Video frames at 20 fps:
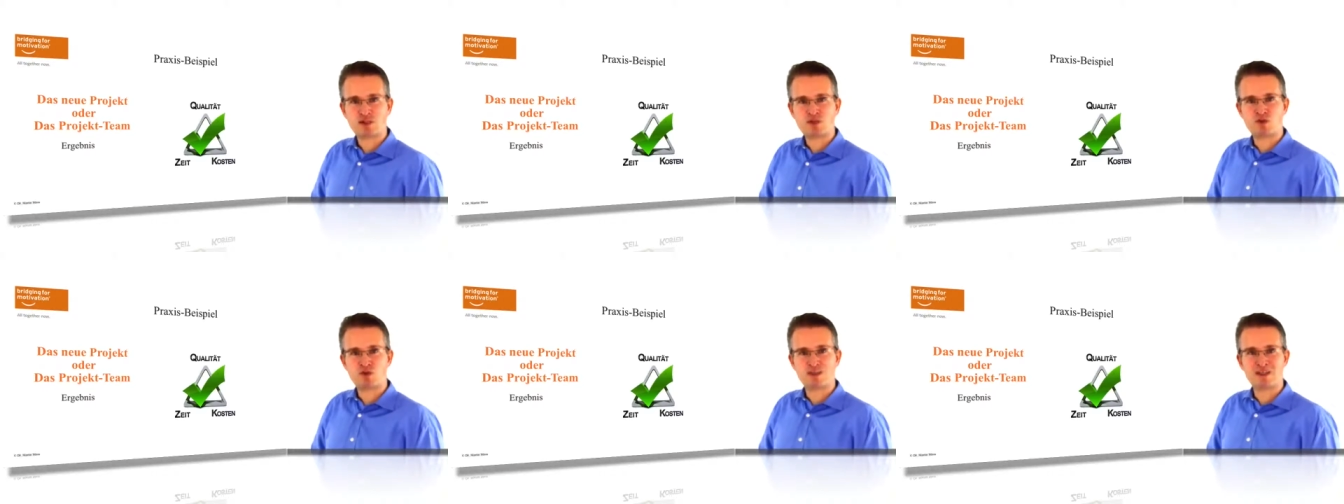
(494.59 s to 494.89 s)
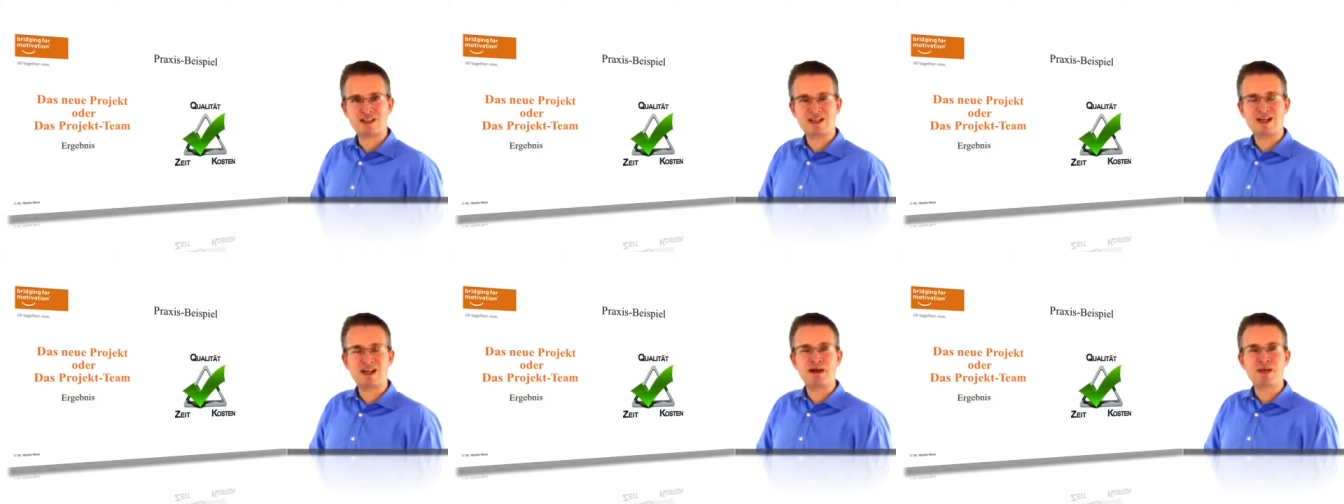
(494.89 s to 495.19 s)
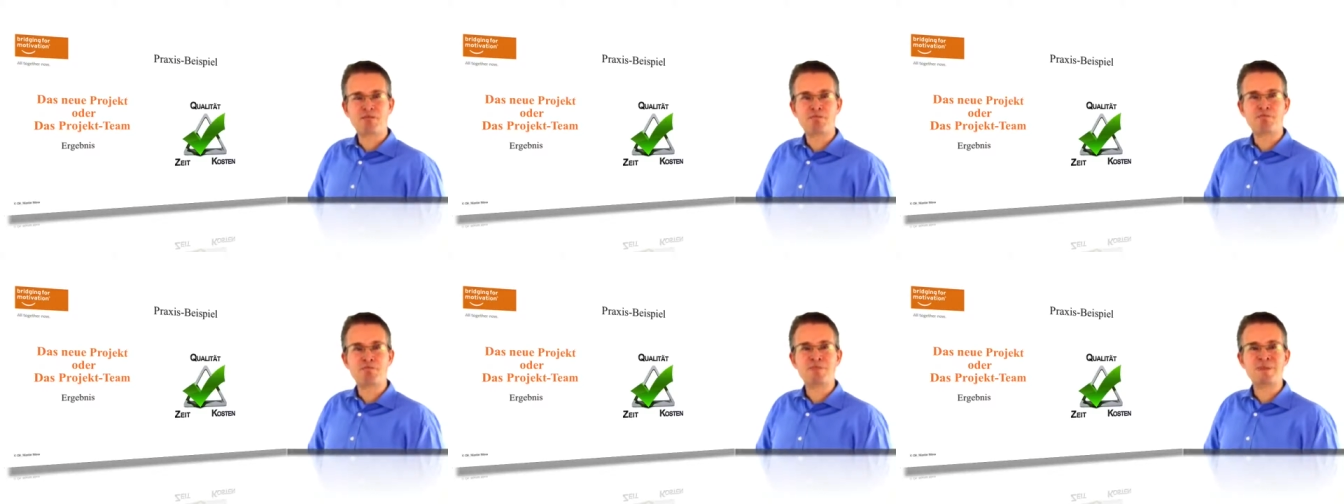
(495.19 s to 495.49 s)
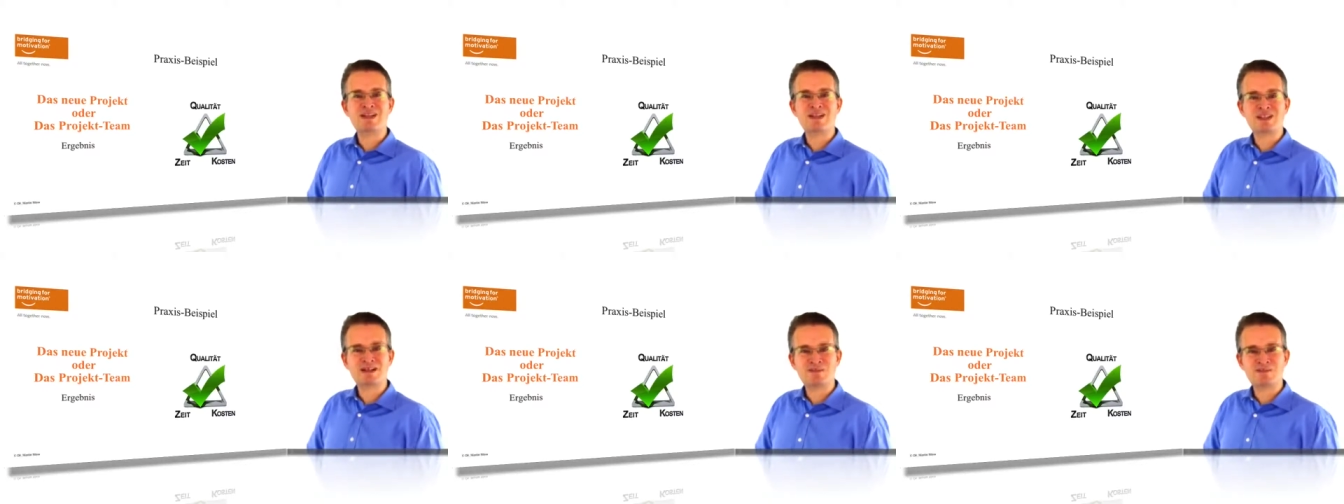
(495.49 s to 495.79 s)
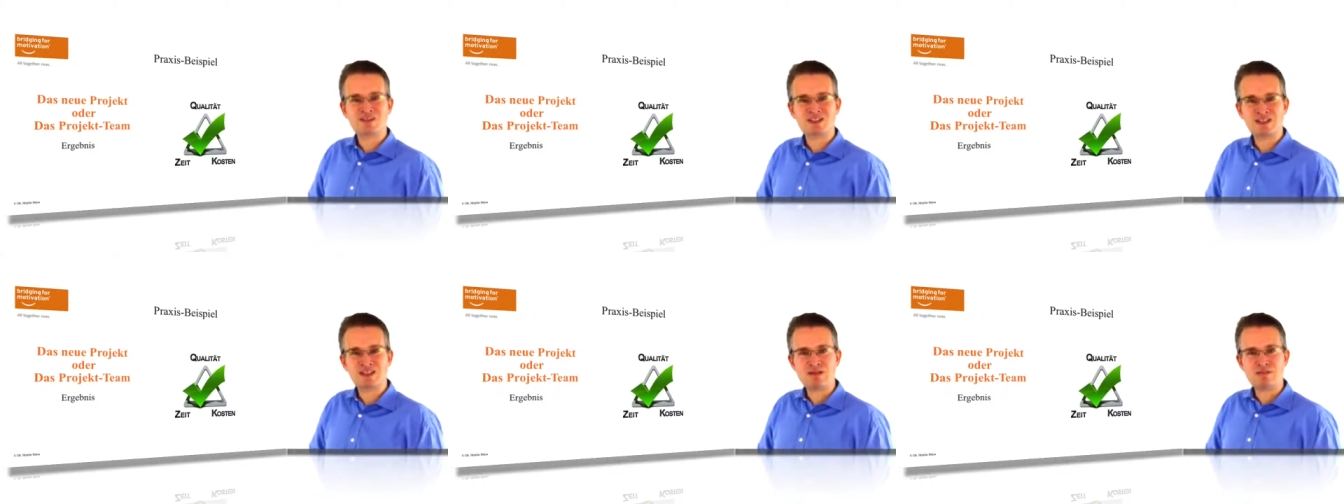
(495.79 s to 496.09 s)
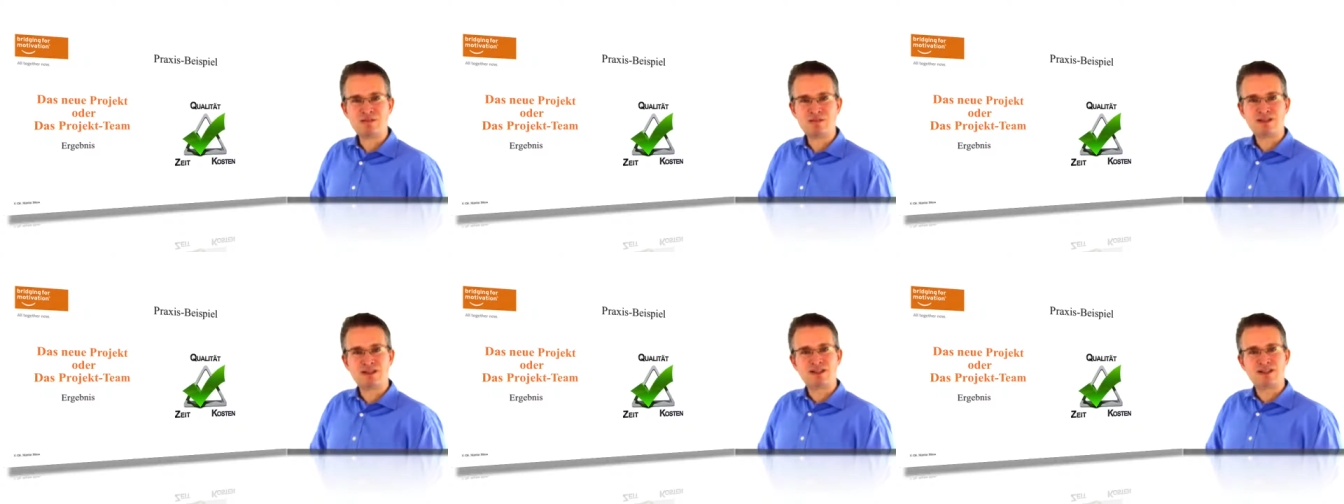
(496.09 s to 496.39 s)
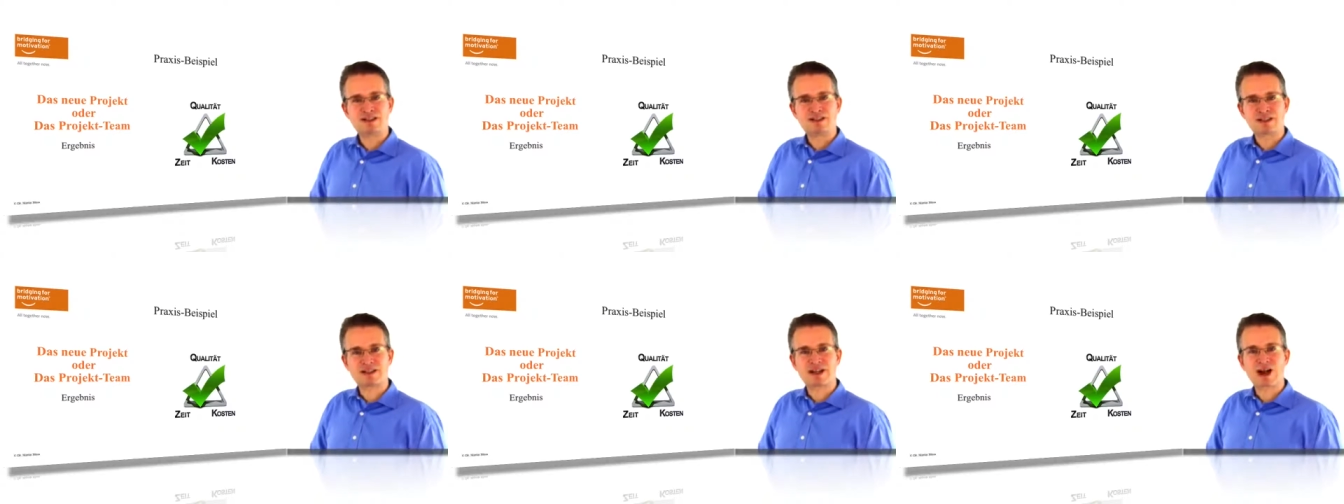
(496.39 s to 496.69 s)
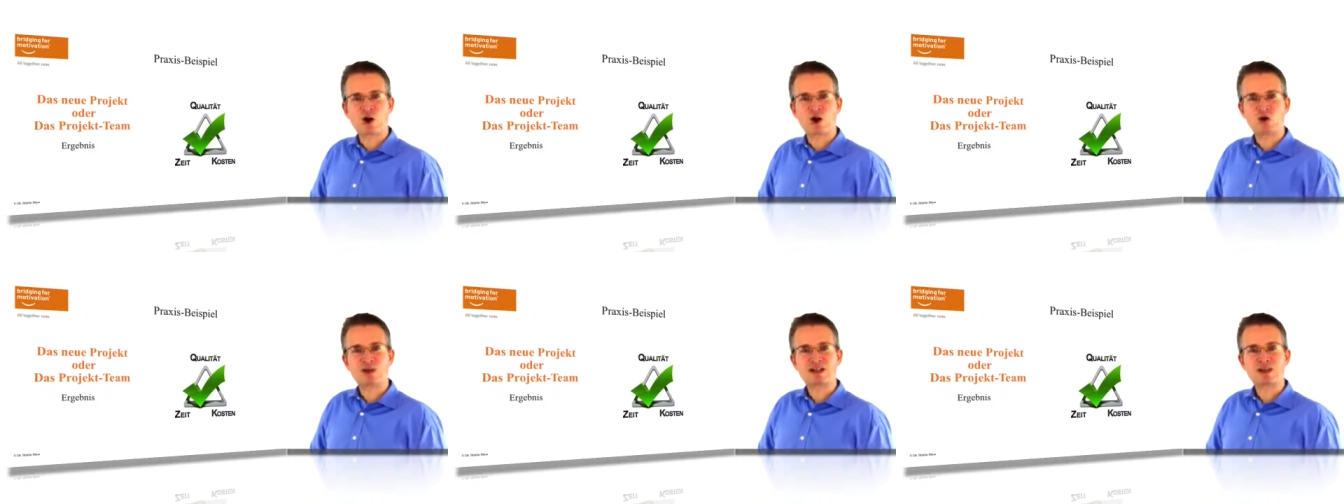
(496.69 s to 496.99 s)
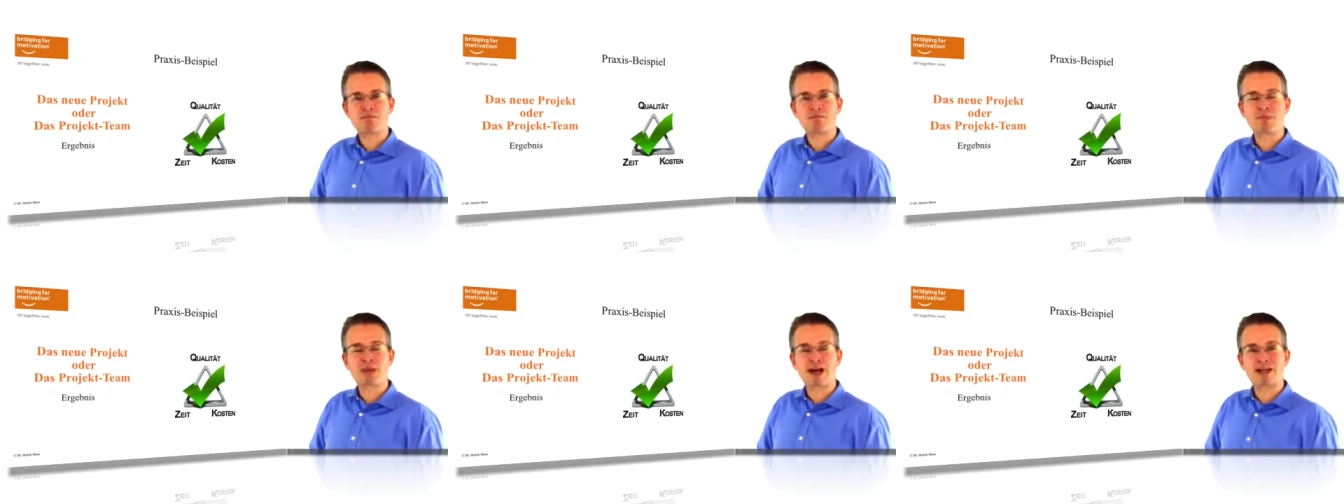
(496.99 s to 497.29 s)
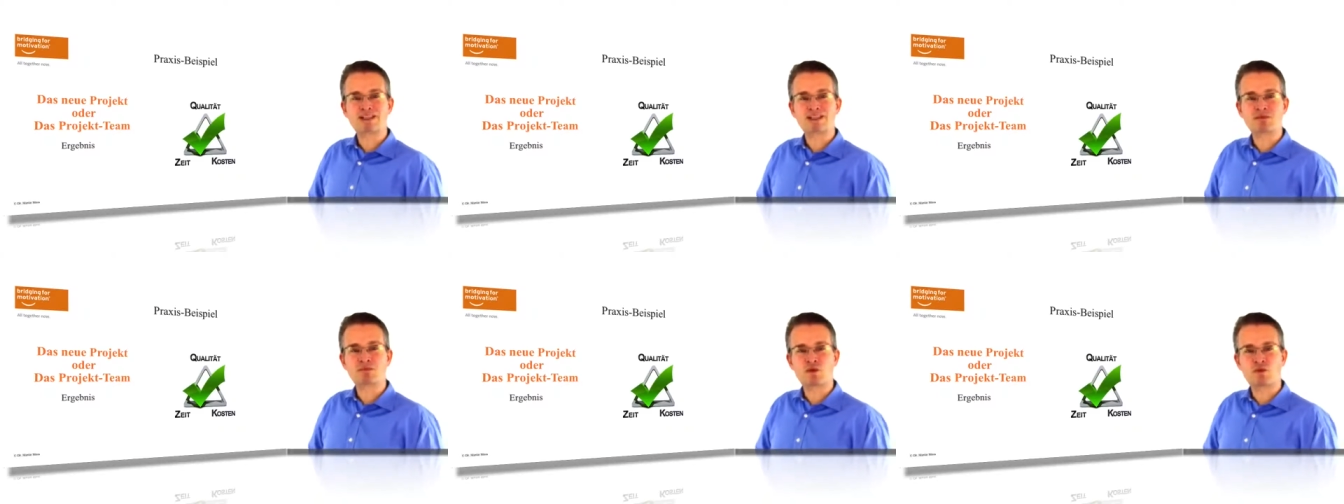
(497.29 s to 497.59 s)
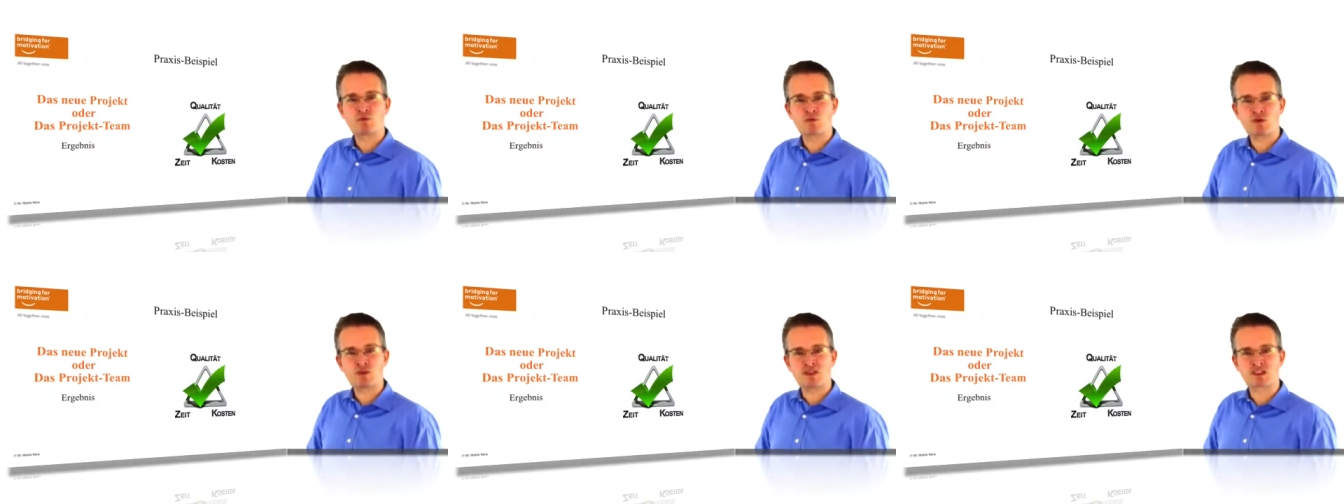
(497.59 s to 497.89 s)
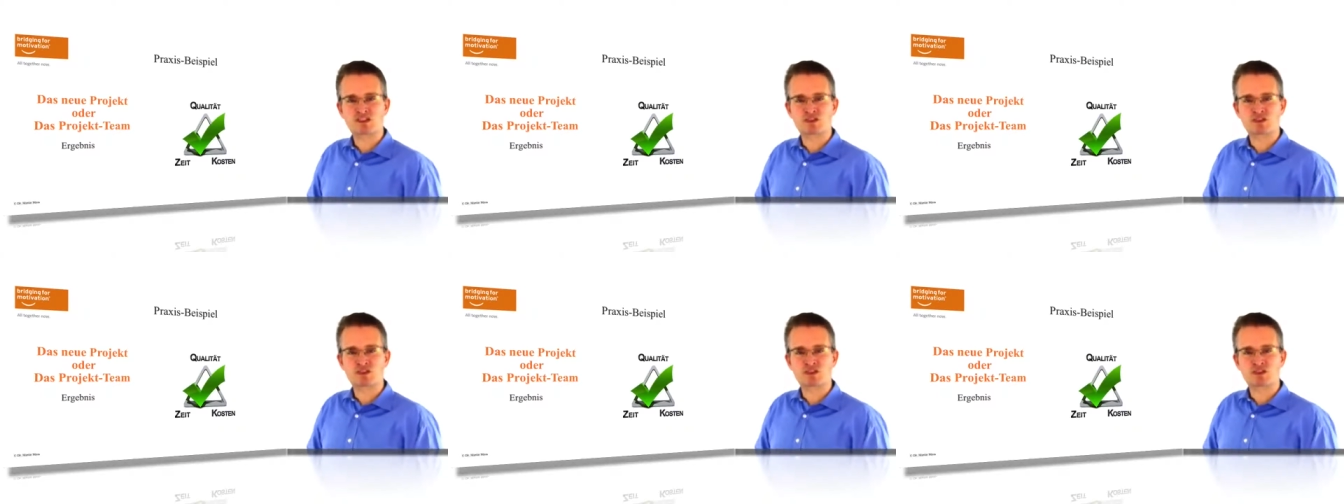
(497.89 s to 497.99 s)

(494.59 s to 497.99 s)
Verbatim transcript: natürlich mit dem Team dann auch gemeinsam gefunden.